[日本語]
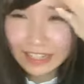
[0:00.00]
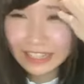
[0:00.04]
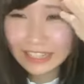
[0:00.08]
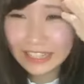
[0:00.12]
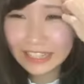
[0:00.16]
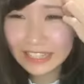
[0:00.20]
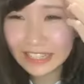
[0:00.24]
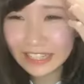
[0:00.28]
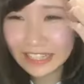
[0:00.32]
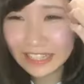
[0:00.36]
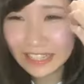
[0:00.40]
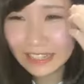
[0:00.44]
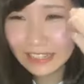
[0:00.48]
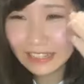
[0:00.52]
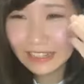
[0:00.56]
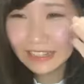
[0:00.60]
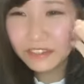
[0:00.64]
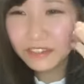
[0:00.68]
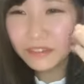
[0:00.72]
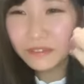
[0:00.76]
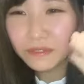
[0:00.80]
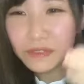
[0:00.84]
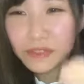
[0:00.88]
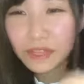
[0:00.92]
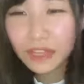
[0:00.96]
私、
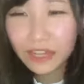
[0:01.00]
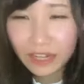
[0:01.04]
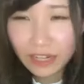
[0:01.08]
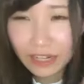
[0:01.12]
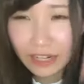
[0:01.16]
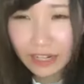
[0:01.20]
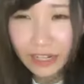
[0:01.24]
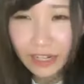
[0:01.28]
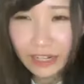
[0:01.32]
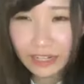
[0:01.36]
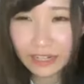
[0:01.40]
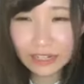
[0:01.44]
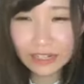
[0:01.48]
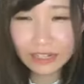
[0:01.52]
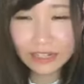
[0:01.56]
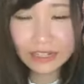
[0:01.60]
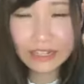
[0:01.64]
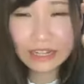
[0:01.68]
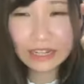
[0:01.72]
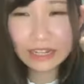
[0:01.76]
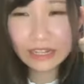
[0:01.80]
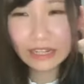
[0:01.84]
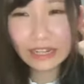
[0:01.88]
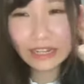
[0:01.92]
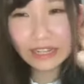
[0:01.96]

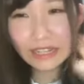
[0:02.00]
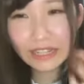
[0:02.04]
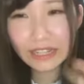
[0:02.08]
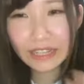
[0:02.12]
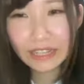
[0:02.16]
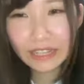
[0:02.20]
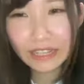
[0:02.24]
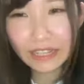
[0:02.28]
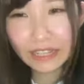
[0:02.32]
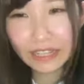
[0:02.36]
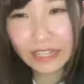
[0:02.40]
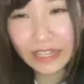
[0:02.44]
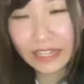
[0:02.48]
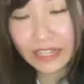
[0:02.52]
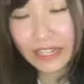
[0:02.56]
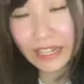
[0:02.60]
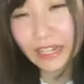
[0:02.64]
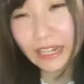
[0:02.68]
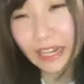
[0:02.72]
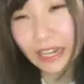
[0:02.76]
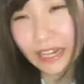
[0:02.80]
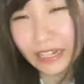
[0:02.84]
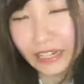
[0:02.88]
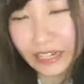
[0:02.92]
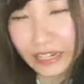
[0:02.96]
ガラケー、
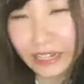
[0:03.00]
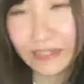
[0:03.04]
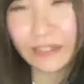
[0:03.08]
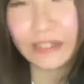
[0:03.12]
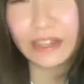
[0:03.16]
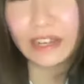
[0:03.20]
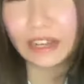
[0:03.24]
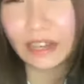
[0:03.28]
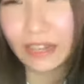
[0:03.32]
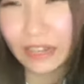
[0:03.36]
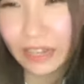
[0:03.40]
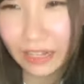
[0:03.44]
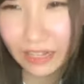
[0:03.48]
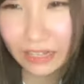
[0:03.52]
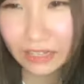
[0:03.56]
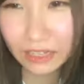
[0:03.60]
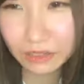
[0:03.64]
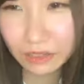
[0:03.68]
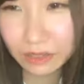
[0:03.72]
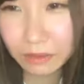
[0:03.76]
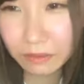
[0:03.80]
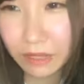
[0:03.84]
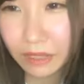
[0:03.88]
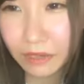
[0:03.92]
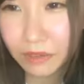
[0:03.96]
ガラケーギリギリ LINE できるからね。
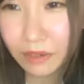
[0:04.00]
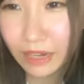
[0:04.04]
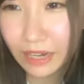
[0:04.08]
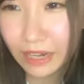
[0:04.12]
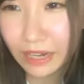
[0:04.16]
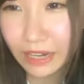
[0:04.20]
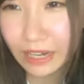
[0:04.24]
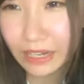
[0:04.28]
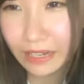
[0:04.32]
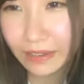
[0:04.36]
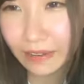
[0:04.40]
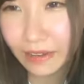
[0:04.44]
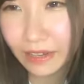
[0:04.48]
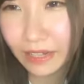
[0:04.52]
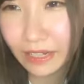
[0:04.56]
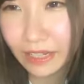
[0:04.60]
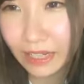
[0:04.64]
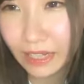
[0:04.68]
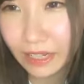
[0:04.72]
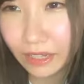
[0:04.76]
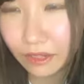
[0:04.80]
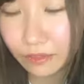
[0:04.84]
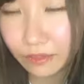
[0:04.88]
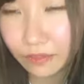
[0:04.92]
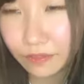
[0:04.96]
ちょ、今のガラケーわかん
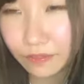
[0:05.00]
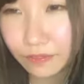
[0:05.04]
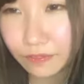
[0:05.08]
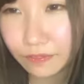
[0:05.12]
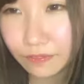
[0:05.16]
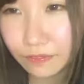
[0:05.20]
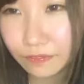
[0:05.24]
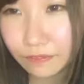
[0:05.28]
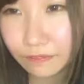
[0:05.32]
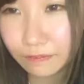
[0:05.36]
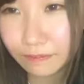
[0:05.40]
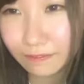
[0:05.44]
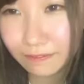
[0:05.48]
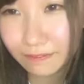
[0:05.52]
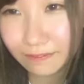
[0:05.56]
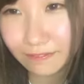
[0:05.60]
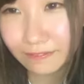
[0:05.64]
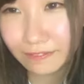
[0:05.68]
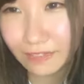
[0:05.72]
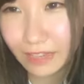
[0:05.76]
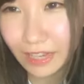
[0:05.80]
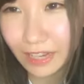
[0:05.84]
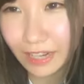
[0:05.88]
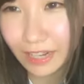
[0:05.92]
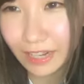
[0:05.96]
ないけど。
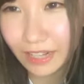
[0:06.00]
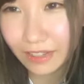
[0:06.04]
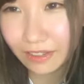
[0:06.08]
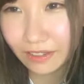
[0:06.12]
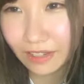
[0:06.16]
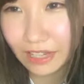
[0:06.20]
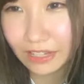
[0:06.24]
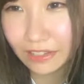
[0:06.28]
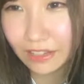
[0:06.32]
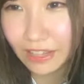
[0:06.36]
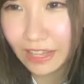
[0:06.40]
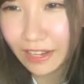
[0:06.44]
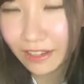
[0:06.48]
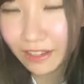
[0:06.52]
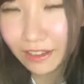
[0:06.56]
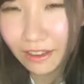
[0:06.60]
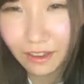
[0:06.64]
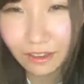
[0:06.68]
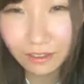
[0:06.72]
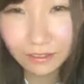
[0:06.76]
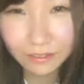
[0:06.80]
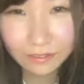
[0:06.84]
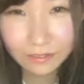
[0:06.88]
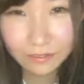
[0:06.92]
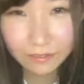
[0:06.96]
うん、ありがとう。ハート100
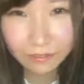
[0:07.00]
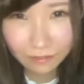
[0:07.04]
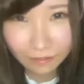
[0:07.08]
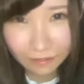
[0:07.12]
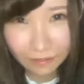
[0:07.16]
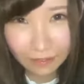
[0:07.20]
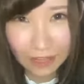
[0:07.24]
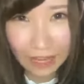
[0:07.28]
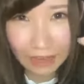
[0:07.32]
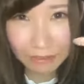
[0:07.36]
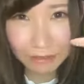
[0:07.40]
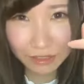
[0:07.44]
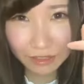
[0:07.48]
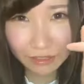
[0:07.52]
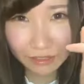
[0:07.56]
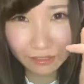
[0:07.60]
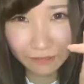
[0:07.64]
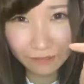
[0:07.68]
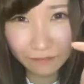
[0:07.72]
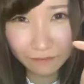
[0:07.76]
個。ラブ。